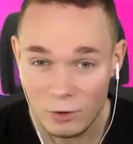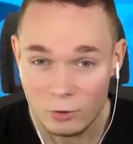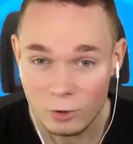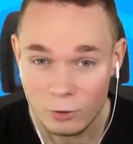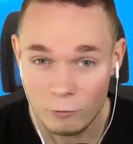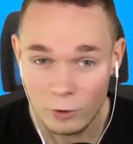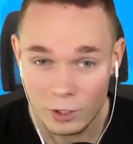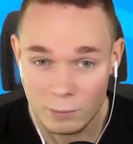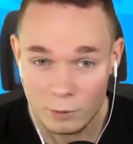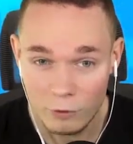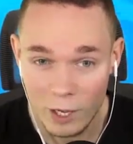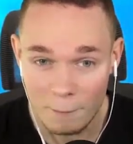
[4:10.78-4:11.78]
Sauglocke. Wollt
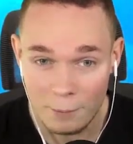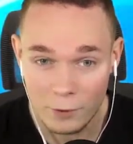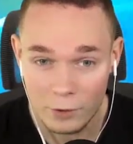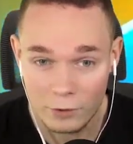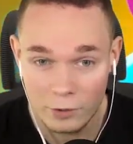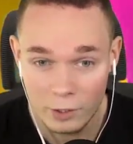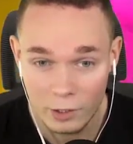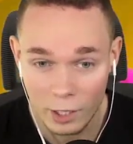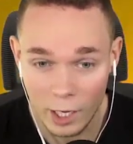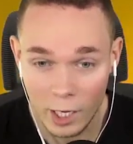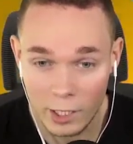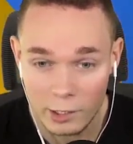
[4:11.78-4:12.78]
ihr mich veräppeln?
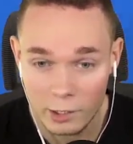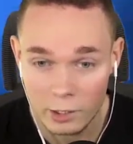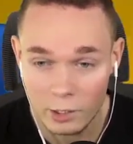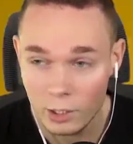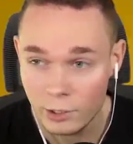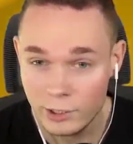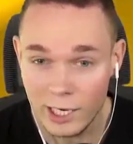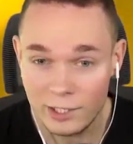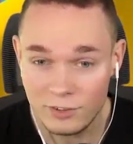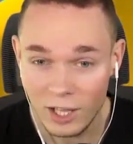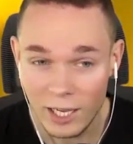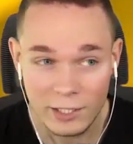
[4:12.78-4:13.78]
Ey,
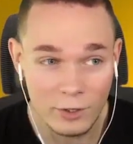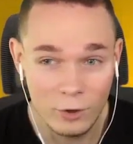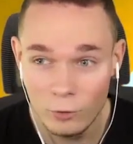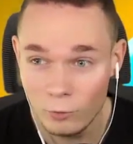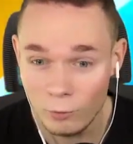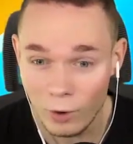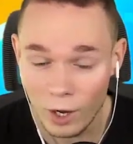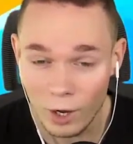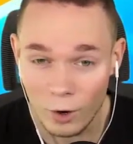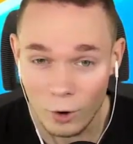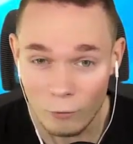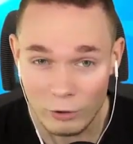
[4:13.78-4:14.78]
jetzt eine.
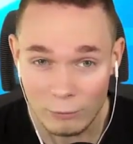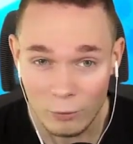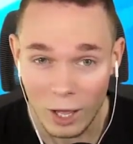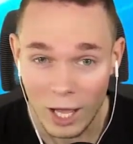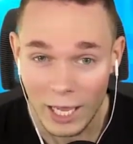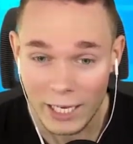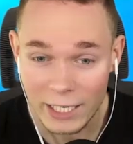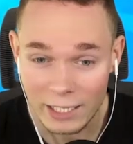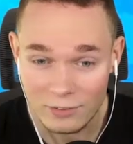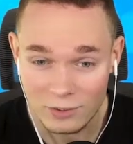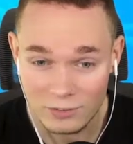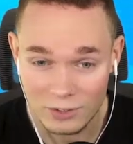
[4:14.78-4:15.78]
Wow, wir haben nur
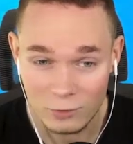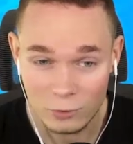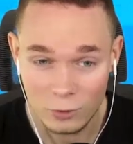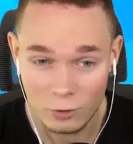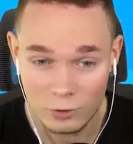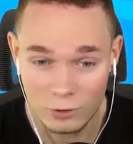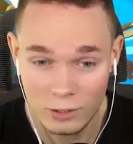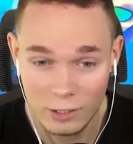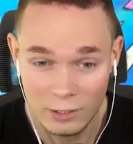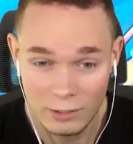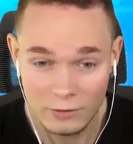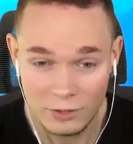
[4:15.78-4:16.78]
eine einzige Sauglocke.
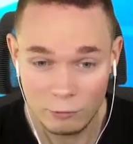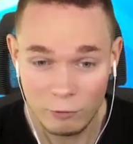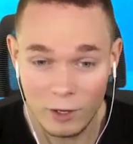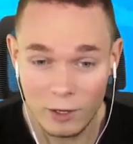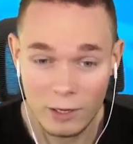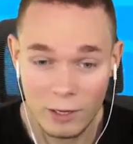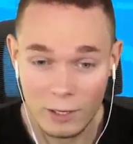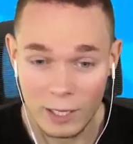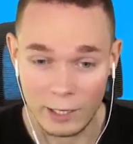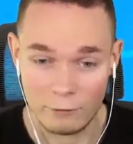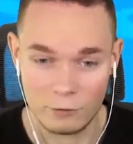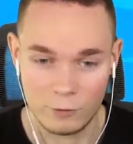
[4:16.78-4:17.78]
Ist das für...
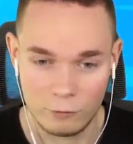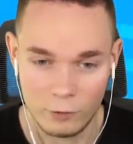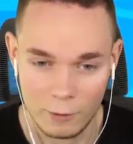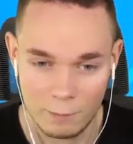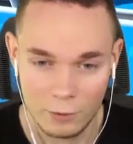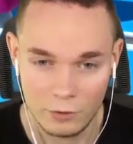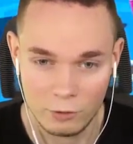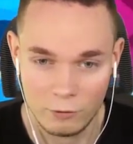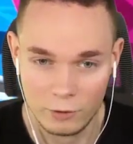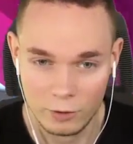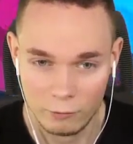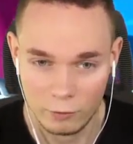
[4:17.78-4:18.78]
Ey, ich werde veräppelt. Ich
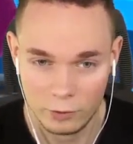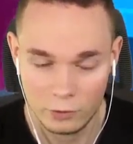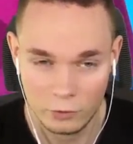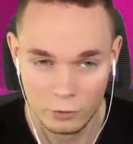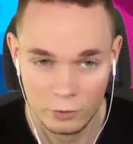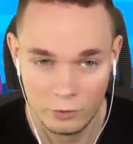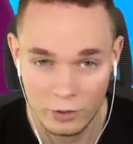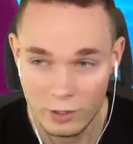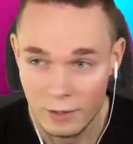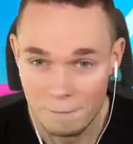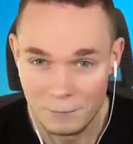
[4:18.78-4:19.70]
werde einfach getrollt.